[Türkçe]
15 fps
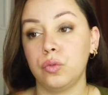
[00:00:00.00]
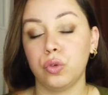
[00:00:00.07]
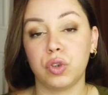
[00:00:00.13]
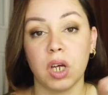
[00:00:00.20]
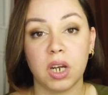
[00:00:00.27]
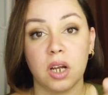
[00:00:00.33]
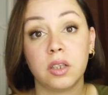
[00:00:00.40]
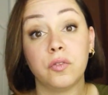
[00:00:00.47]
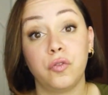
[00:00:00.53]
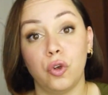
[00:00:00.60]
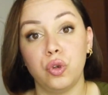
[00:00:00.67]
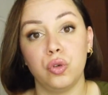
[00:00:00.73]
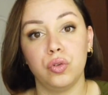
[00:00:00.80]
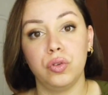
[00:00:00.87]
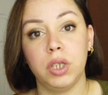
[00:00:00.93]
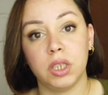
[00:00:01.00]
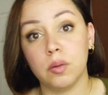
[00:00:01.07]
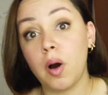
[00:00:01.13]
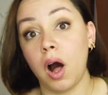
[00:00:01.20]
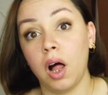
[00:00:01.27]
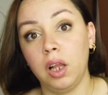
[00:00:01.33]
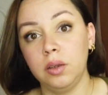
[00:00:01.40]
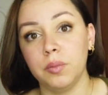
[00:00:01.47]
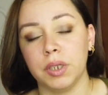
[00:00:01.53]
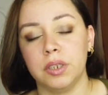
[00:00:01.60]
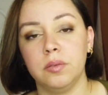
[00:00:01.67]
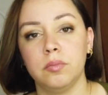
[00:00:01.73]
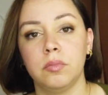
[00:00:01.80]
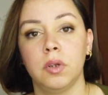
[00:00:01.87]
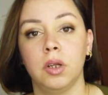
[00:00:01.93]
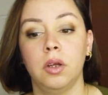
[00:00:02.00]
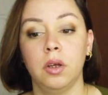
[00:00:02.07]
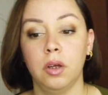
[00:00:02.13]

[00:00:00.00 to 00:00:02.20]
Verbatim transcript: o taraklı fönü yanıma almadım.